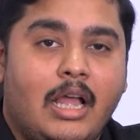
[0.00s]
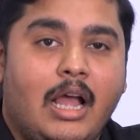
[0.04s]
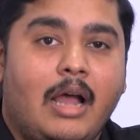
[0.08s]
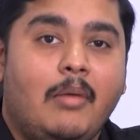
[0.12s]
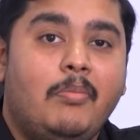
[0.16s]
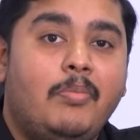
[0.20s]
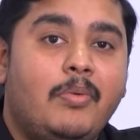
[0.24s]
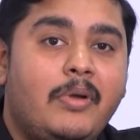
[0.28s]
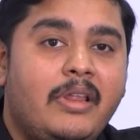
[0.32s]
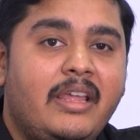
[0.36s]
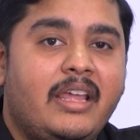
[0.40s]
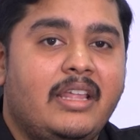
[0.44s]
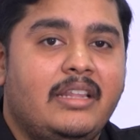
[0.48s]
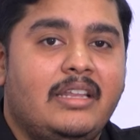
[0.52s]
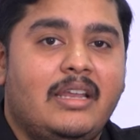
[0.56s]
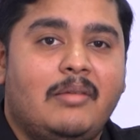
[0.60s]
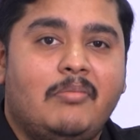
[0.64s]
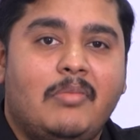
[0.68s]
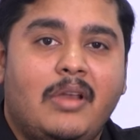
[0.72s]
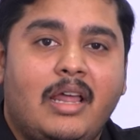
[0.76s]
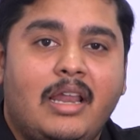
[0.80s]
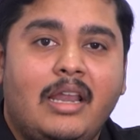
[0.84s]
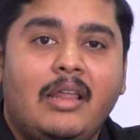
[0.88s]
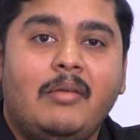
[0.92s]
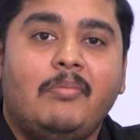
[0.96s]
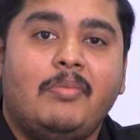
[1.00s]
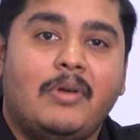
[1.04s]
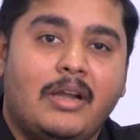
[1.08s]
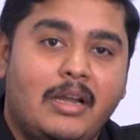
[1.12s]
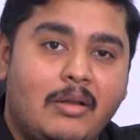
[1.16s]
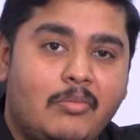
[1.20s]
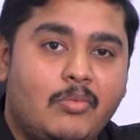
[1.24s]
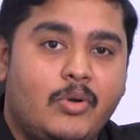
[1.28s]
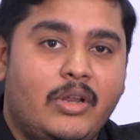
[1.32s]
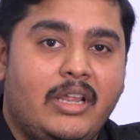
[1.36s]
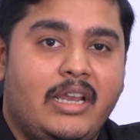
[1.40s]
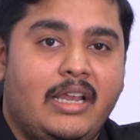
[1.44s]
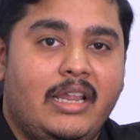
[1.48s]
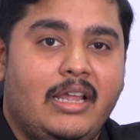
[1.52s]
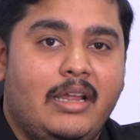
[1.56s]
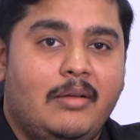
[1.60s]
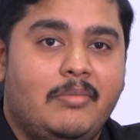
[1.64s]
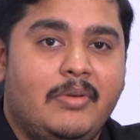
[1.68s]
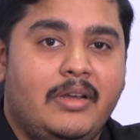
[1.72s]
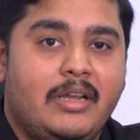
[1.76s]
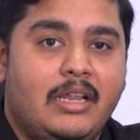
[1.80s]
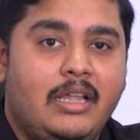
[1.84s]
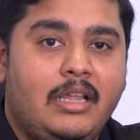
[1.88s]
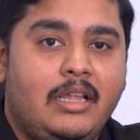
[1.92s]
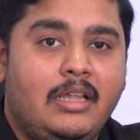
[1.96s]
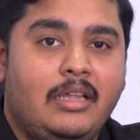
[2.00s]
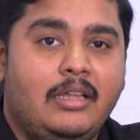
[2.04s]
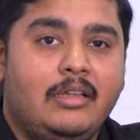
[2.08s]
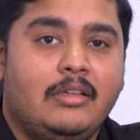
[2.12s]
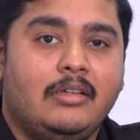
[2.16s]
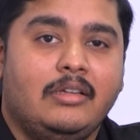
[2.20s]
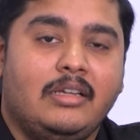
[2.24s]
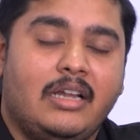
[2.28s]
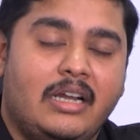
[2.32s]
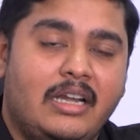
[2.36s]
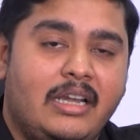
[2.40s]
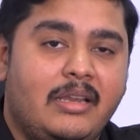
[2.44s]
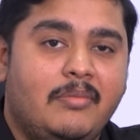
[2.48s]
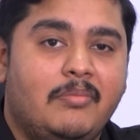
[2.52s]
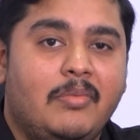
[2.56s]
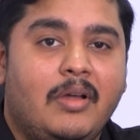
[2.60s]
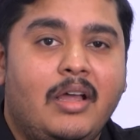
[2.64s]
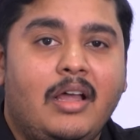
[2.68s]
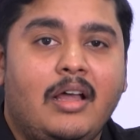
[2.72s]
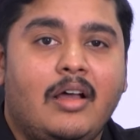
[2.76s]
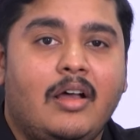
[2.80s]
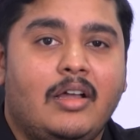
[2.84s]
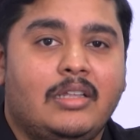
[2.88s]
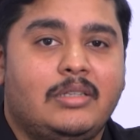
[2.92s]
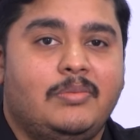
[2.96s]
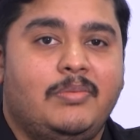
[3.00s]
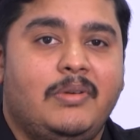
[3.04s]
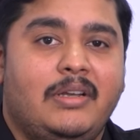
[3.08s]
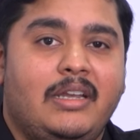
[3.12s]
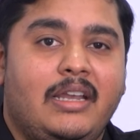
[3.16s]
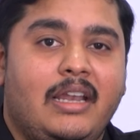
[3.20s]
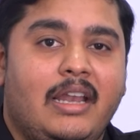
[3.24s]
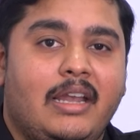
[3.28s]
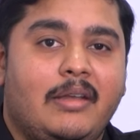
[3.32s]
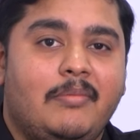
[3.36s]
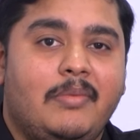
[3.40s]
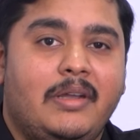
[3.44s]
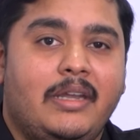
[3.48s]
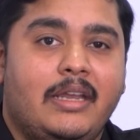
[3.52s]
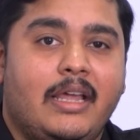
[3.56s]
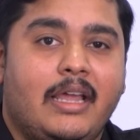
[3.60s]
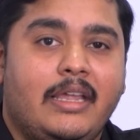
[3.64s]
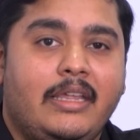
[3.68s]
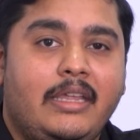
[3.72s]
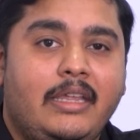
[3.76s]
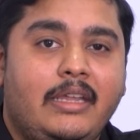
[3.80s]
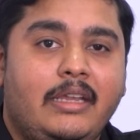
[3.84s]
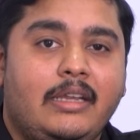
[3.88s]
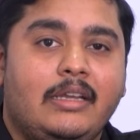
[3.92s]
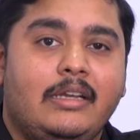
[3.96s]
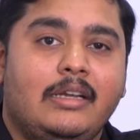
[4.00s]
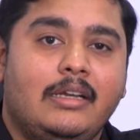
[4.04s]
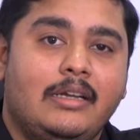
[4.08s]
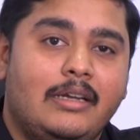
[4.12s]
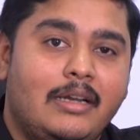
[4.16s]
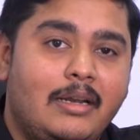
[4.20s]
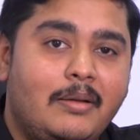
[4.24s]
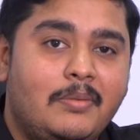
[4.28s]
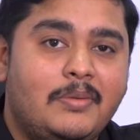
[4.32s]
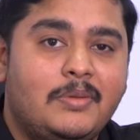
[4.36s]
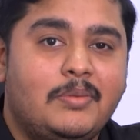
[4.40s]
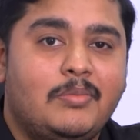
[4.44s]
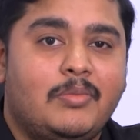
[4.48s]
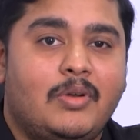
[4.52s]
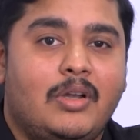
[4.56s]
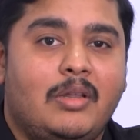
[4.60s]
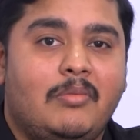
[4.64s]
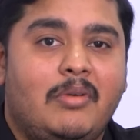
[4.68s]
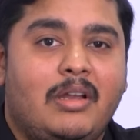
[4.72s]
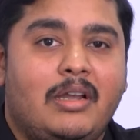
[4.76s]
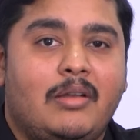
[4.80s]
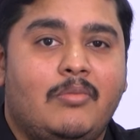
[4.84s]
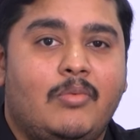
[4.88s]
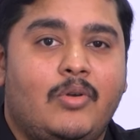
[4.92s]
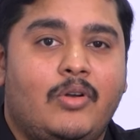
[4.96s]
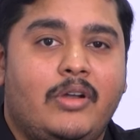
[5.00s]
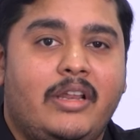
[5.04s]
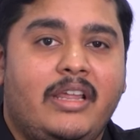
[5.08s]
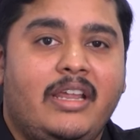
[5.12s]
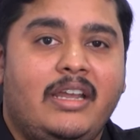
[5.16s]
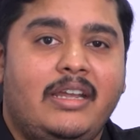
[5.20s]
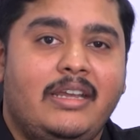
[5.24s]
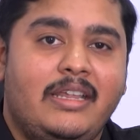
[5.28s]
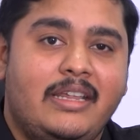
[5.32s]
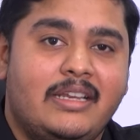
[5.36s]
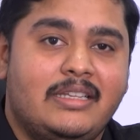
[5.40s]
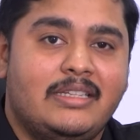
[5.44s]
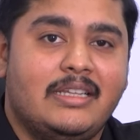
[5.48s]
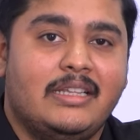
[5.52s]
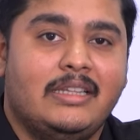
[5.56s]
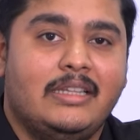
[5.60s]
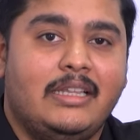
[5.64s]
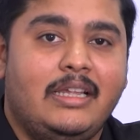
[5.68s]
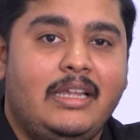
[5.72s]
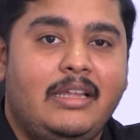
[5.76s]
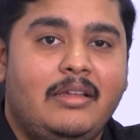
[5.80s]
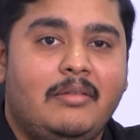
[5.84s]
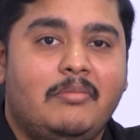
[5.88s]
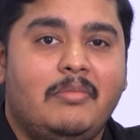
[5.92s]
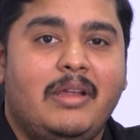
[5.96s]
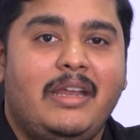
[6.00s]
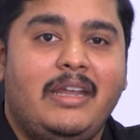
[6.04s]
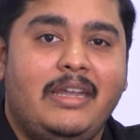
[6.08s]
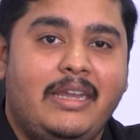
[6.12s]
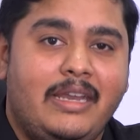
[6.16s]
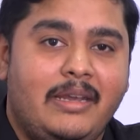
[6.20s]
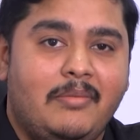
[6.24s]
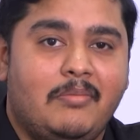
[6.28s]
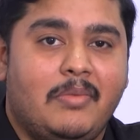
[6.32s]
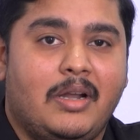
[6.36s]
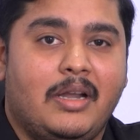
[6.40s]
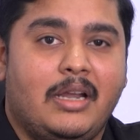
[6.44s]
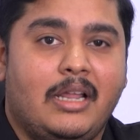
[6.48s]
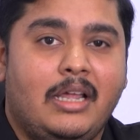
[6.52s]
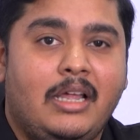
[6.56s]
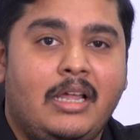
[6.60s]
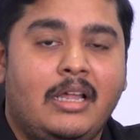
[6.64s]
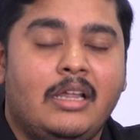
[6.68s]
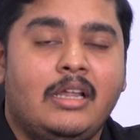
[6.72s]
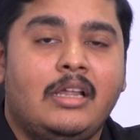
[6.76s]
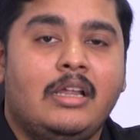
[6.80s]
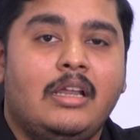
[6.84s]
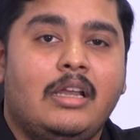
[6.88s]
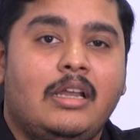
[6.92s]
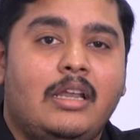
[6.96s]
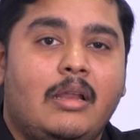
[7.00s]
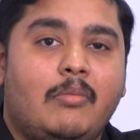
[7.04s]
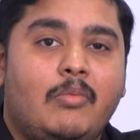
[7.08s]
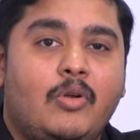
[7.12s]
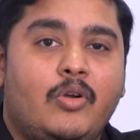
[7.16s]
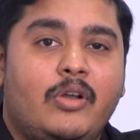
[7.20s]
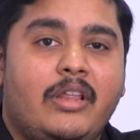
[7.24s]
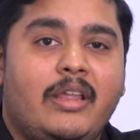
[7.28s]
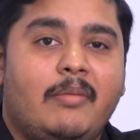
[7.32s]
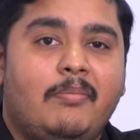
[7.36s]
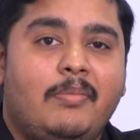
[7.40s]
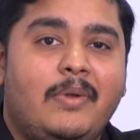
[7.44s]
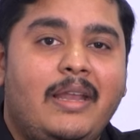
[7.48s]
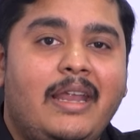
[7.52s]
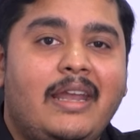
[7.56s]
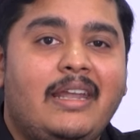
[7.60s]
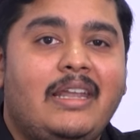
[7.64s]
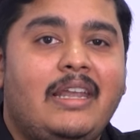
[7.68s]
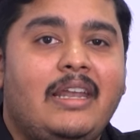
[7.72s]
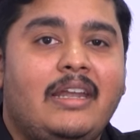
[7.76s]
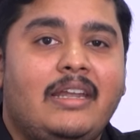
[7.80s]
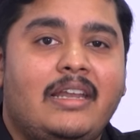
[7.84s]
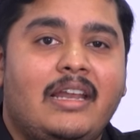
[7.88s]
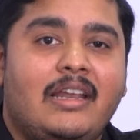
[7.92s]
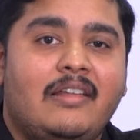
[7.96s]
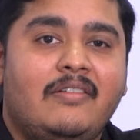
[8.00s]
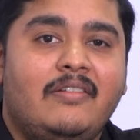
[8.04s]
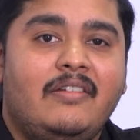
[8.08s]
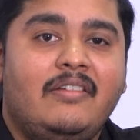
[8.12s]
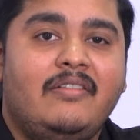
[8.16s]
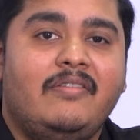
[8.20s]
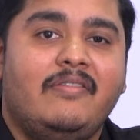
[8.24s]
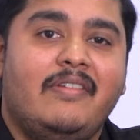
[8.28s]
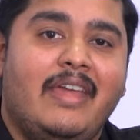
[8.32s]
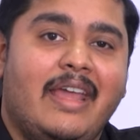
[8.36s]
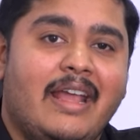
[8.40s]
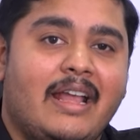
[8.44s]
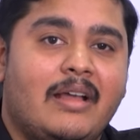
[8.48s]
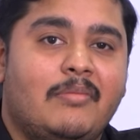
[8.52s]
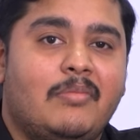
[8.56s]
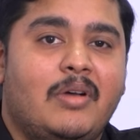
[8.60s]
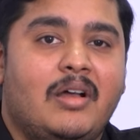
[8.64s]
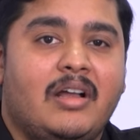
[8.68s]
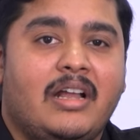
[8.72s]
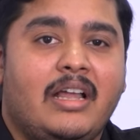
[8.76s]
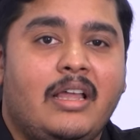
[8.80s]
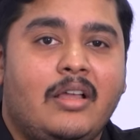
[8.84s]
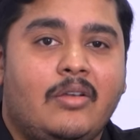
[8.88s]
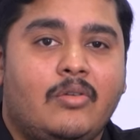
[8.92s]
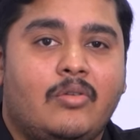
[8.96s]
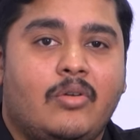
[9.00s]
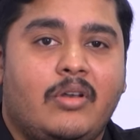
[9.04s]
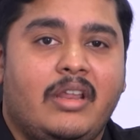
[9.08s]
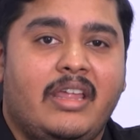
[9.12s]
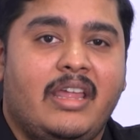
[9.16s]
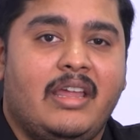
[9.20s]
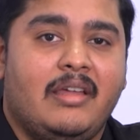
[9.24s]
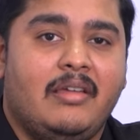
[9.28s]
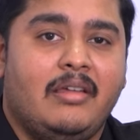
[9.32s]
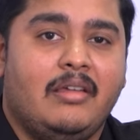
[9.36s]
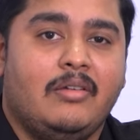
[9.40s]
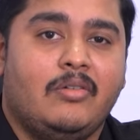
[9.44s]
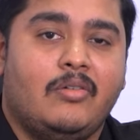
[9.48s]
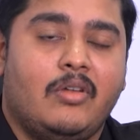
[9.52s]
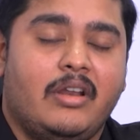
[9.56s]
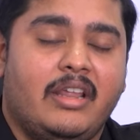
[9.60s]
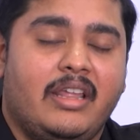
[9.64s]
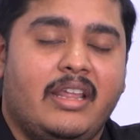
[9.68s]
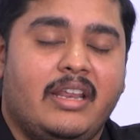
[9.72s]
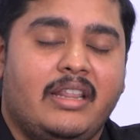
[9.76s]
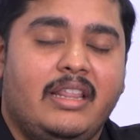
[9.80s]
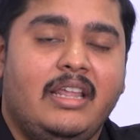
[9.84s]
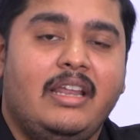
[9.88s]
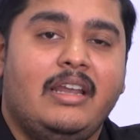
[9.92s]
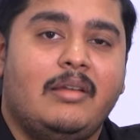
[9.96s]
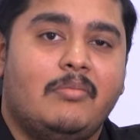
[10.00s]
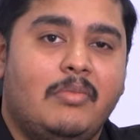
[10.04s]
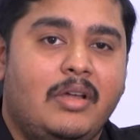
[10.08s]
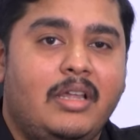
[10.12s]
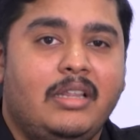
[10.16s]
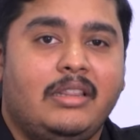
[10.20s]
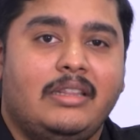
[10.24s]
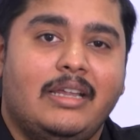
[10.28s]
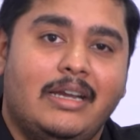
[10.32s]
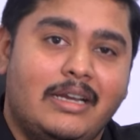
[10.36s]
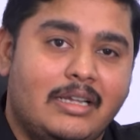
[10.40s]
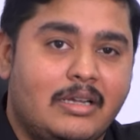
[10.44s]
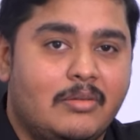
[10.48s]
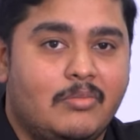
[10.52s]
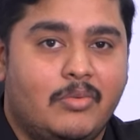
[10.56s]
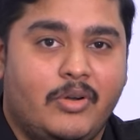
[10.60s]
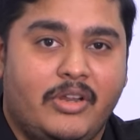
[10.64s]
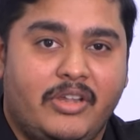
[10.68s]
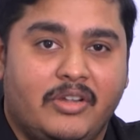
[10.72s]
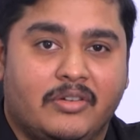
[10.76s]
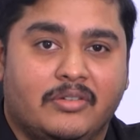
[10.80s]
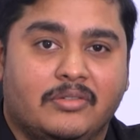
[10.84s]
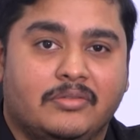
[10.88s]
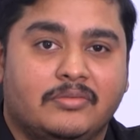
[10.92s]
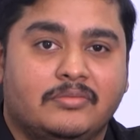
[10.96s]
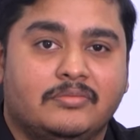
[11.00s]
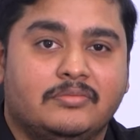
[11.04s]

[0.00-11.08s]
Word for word: அப்படி அது நம்மளால் பண்ண முடியல அப்படின்னா கண்டிப்பாக ஹாஸ்பிட்டலில் அட்மிட் ஆகி ட்ரிப்ஸ் மூலமாக நம்மளுடைய நீர் சத்தை மெயின்டைன் பண்ணால் நம்மளுடைய பிளேட்லெட் அளவு வேகமாக குறைய குறையிறத நம்ம தடுக்க முடியும்